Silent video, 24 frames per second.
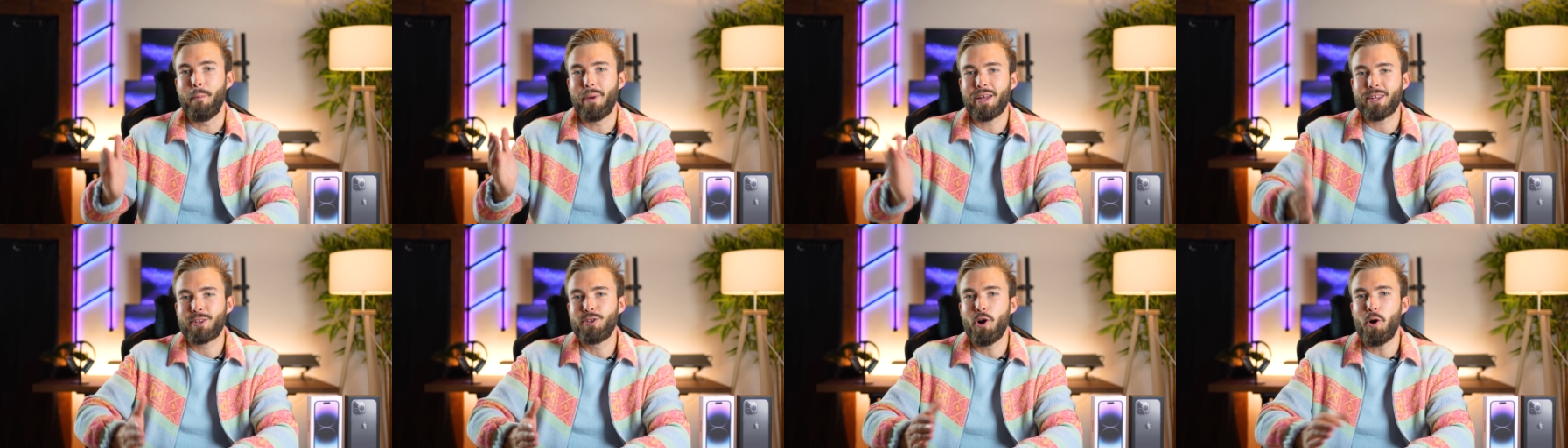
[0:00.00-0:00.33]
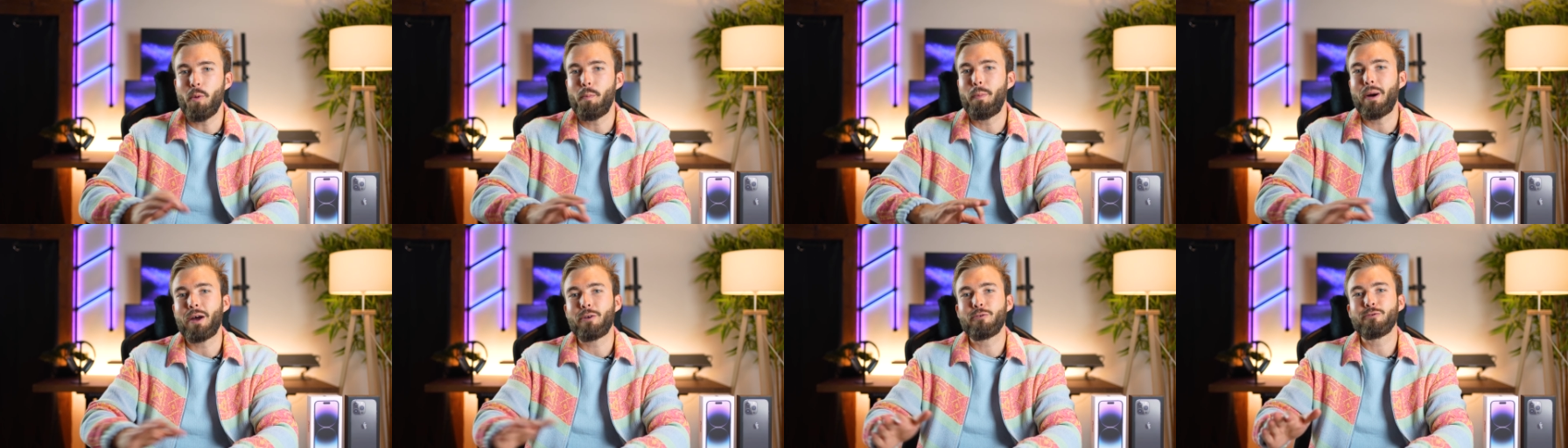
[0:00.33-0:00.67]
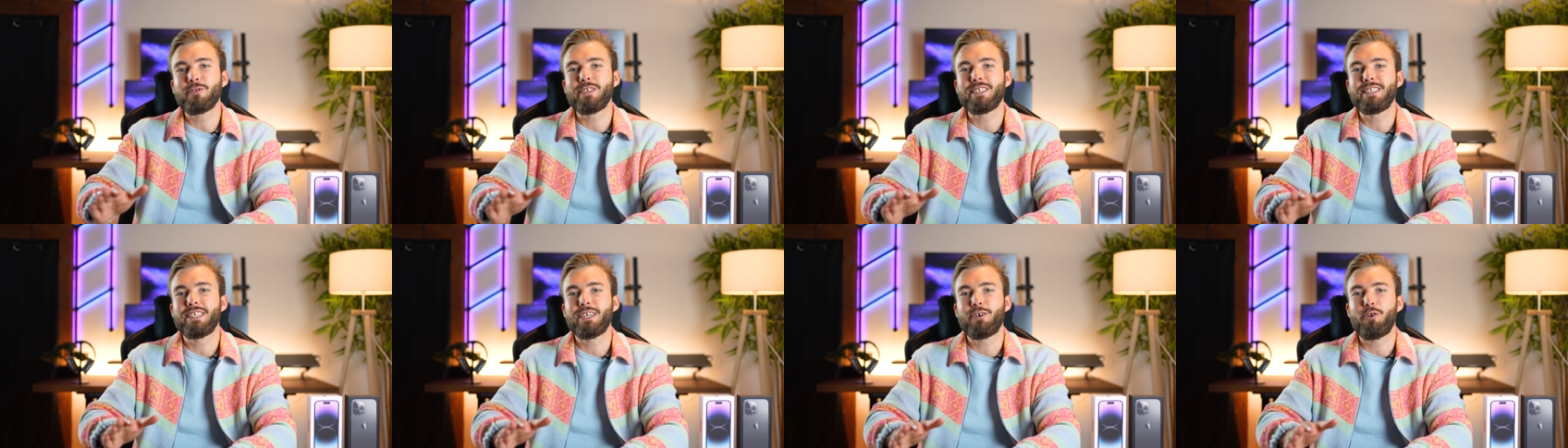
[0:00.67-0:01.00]
Maintenant,
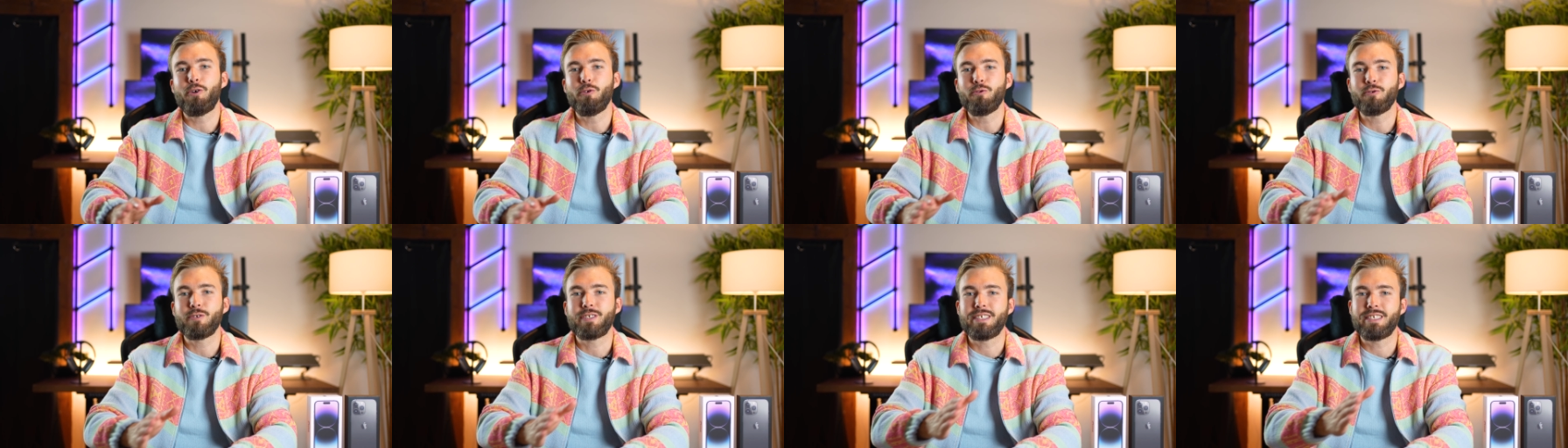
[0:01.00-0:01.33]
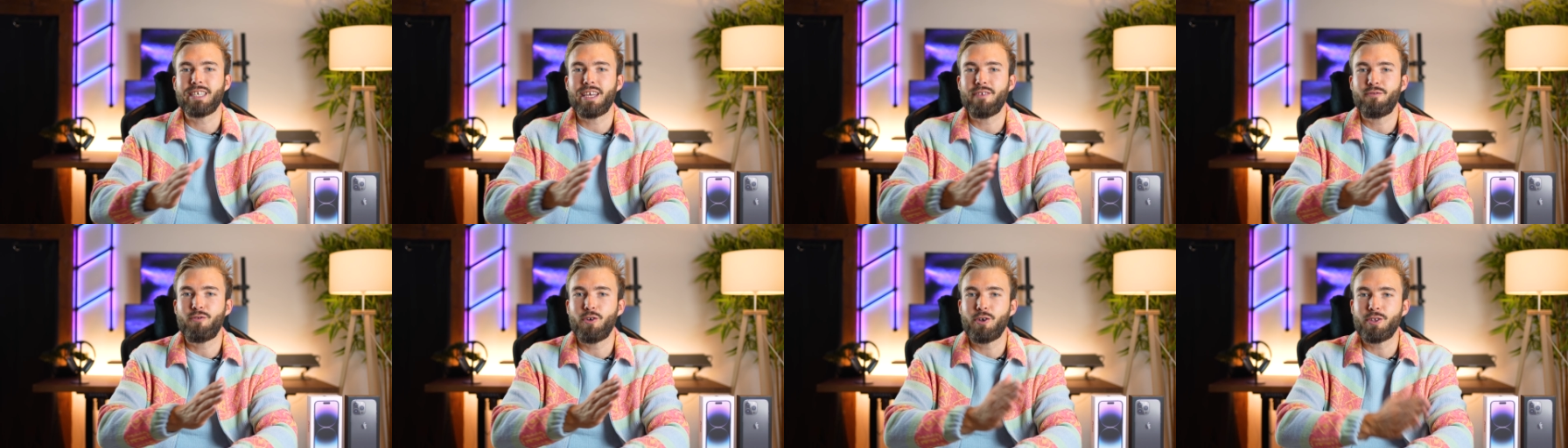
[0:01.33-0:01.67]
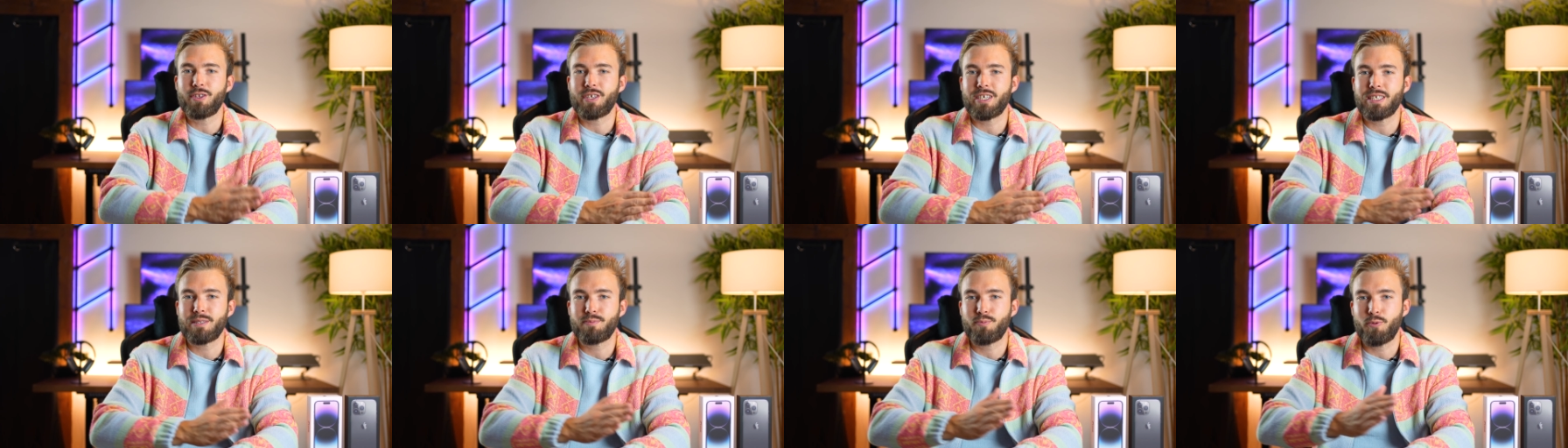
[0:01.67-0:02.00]
parlons des écrans de ces
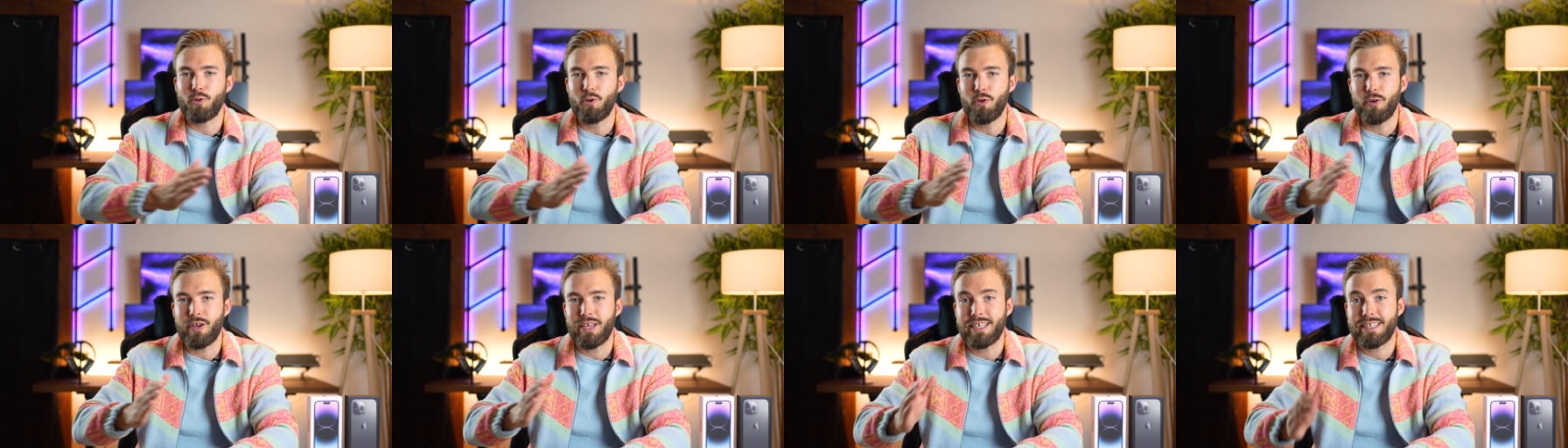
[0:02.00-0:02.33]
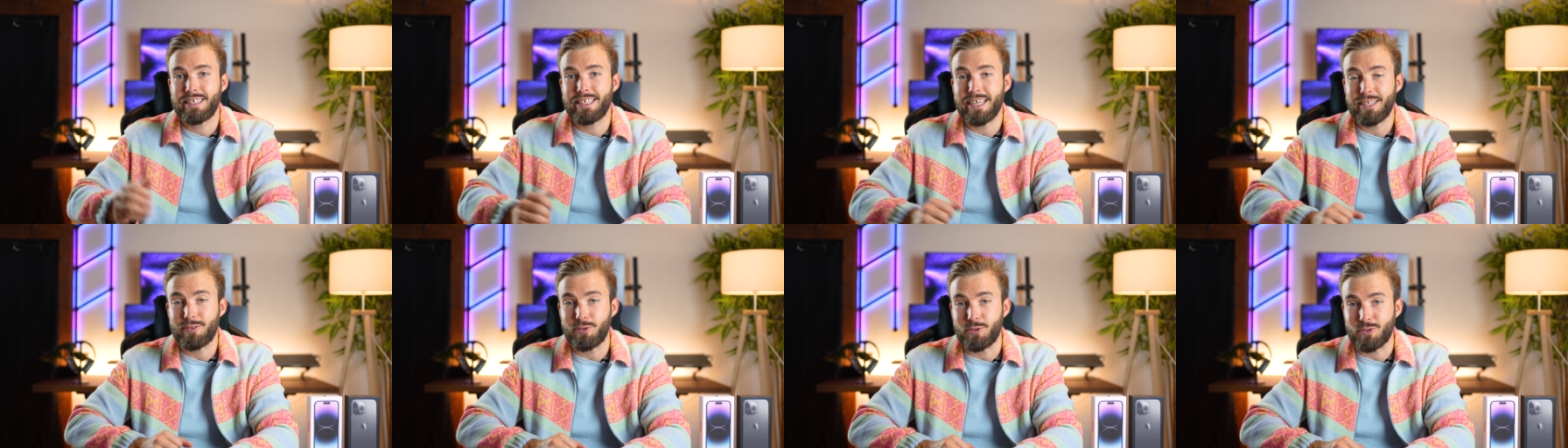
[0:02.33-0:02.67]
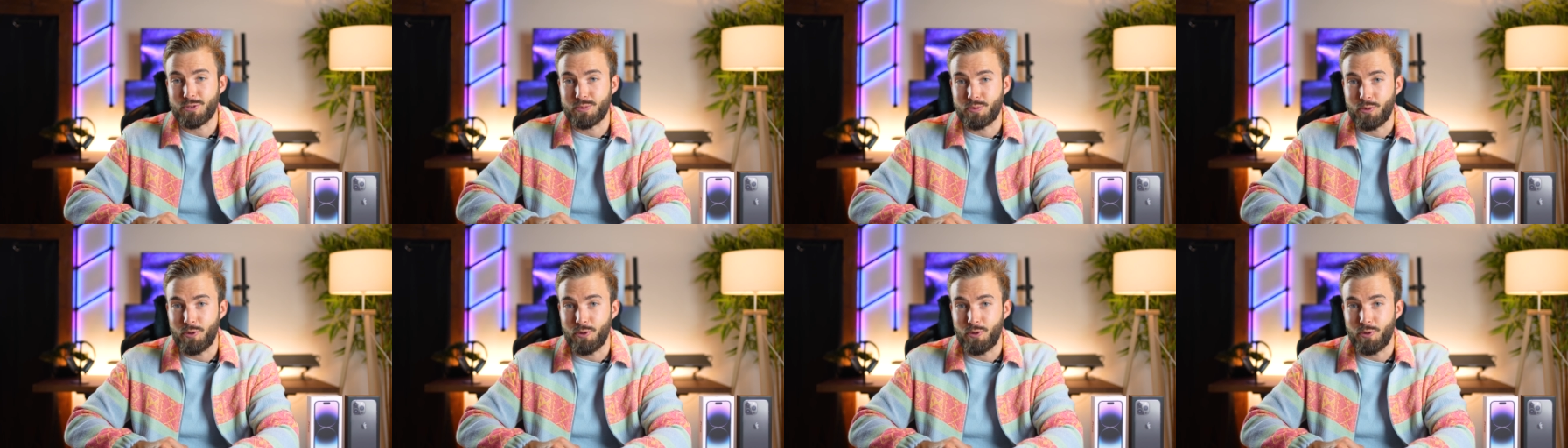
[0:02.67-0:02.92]
iPhone 13 Pro et 14